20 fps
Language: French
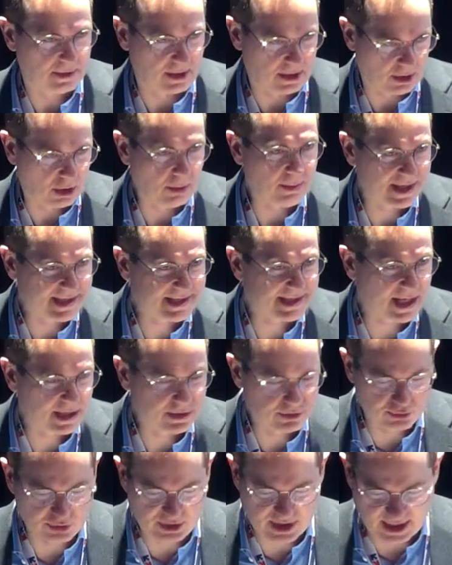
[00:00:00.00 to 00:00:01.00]

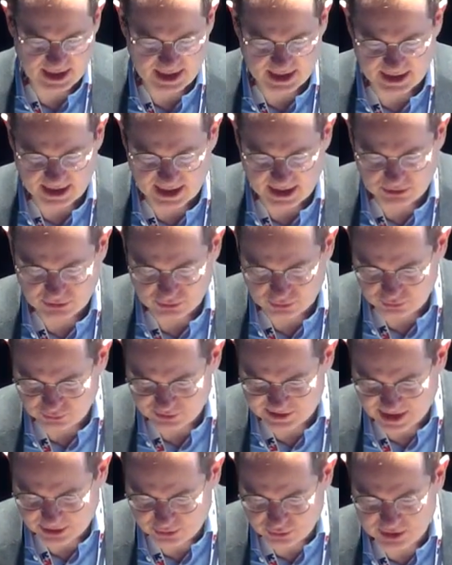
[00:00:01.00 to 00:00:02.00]
l'ambassade du Canada de
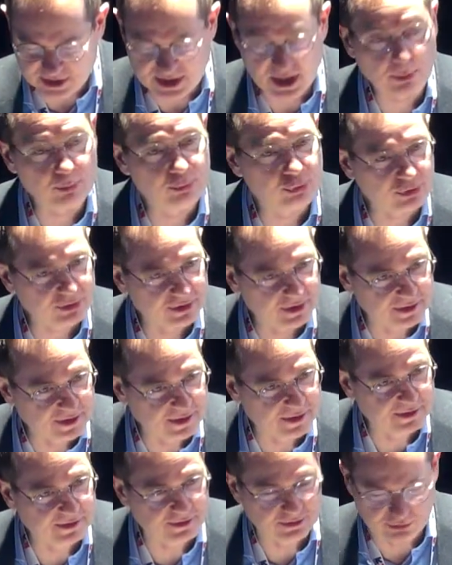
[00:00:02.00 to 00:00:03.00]
nous accueillir pour cette
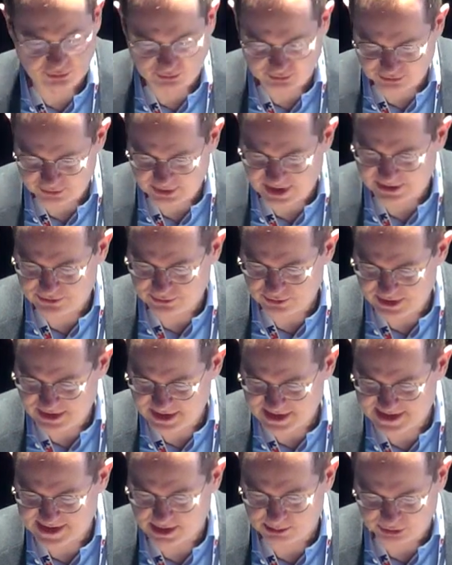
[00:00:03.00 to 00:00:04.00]
édition de
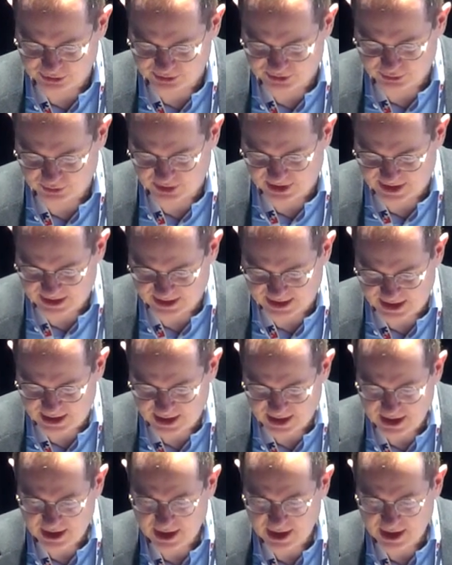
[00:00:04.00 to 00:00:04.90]
l'atelier S'implanter au Canada.